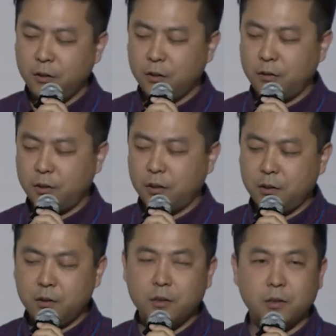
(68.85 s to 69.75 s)

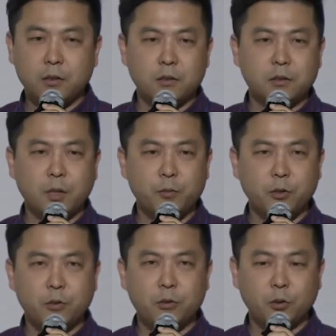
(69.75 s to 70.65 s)
그러다가 한
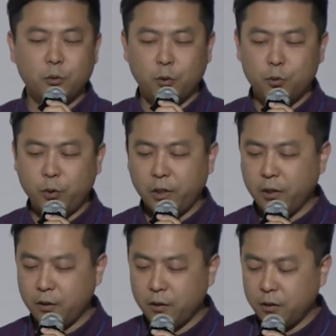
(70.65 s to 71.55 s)
3년 정도 후에
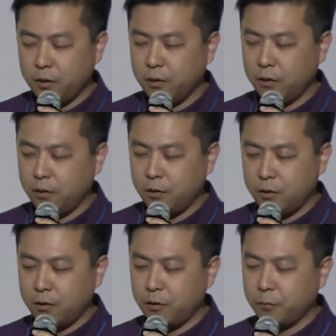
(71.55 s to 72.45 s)
어,